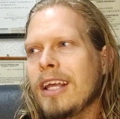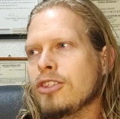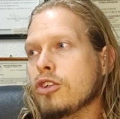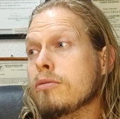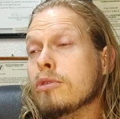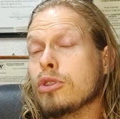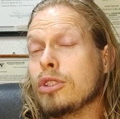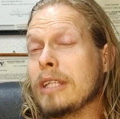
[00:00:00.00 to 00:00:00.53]

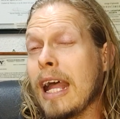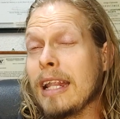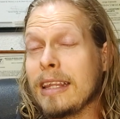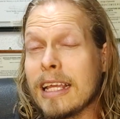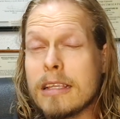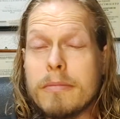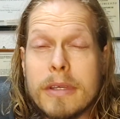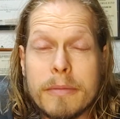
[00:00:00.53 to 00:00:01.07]
Somos
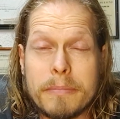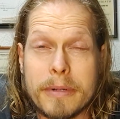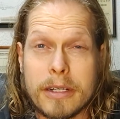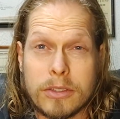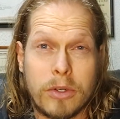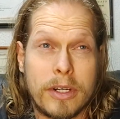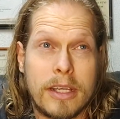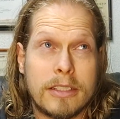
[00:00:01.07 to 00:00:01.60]
tantas
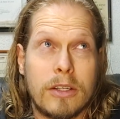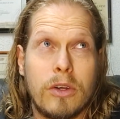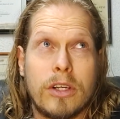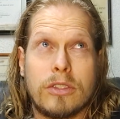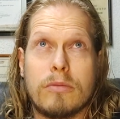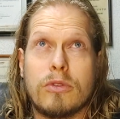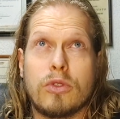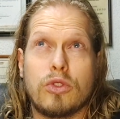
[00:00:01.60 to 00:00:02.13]
personas, creo
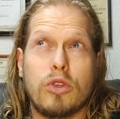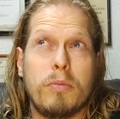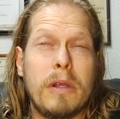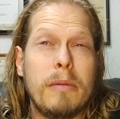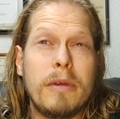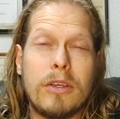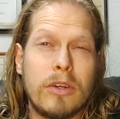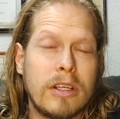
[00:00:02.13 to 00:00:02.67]
que somos 8
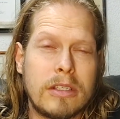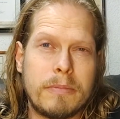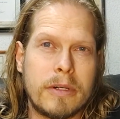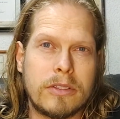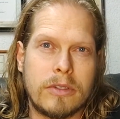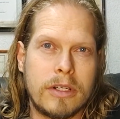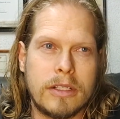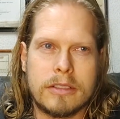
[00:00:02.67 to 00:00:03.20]
mil millones de
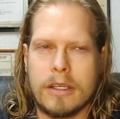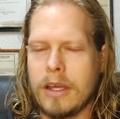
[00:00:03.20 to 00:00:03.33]
personas,